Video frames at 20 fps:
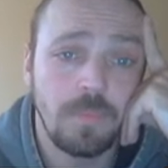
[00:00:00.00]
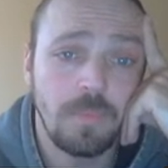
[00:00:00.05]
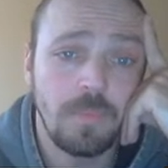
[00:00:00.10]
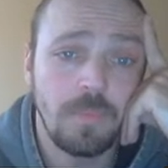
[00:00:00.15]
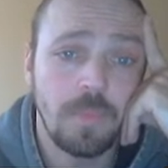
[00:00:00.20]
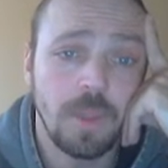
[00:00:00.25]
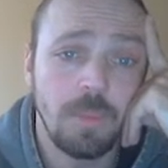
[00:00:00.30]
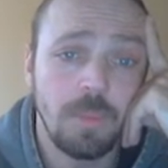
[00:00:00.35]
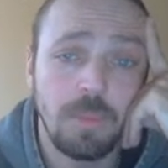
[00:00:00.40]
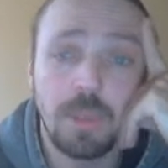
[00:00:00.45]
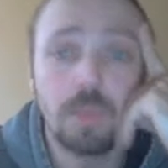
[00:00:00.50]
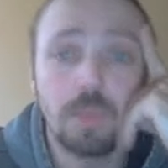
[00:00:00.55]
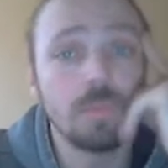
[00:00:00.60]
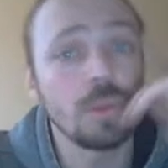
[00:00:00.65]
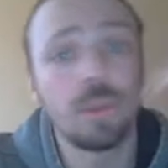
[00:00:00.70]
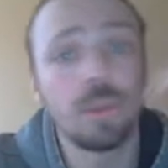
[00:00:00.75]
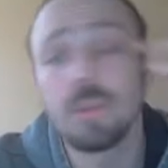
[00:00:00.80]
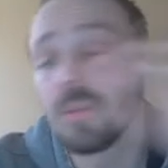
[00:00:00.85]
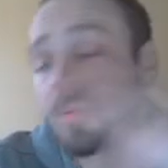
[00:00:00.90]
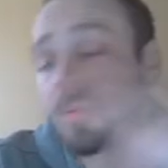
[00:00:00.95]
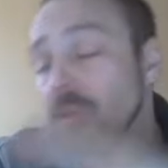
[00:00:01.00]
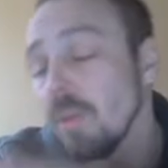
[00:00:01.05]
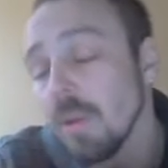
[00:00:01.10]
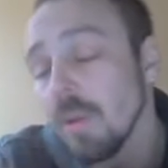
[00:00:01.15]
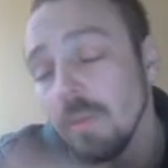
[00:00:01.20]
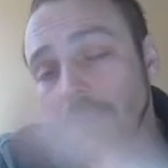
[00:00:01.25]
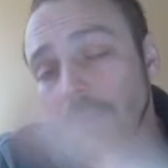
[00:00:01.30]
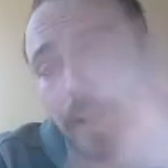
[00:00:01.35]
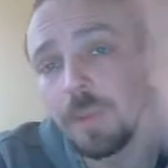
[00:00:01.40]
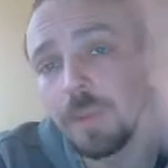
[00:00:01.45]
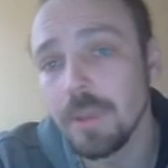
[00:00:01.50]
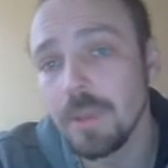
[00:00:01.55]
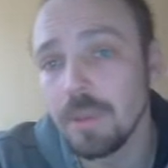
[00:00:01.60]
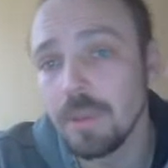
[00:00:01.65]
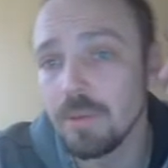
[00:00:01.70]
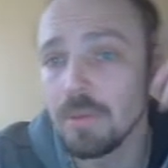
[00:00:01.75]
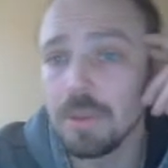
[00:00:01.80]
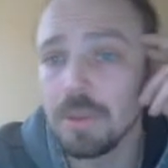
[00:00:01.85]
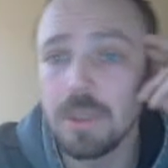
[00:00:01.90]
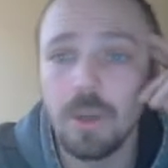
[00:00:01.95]
Потому что другого времени,
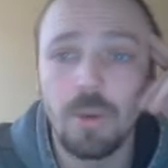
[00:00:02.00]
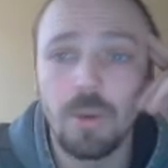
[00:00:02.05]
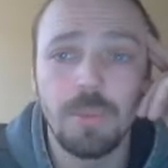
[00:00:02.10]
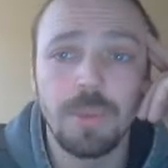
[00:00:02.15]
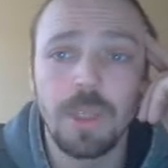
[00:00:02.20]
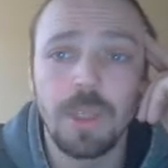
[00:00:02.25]
друзья, у меня